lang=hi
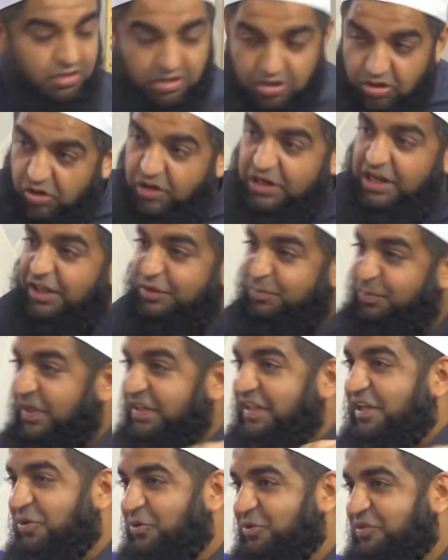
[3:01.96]
औलाद
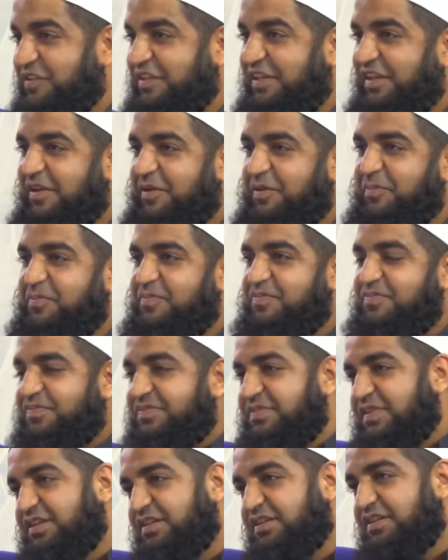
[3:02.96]
पैदा होती है
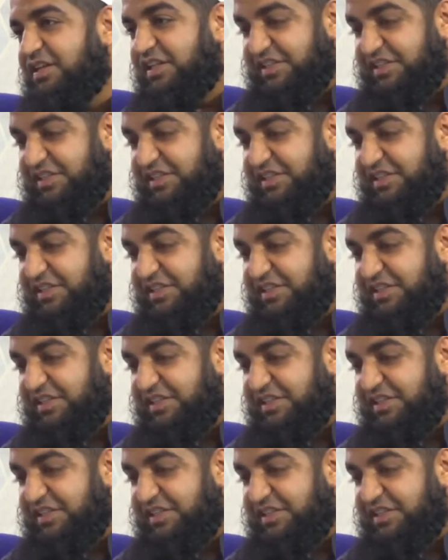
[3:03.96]
इस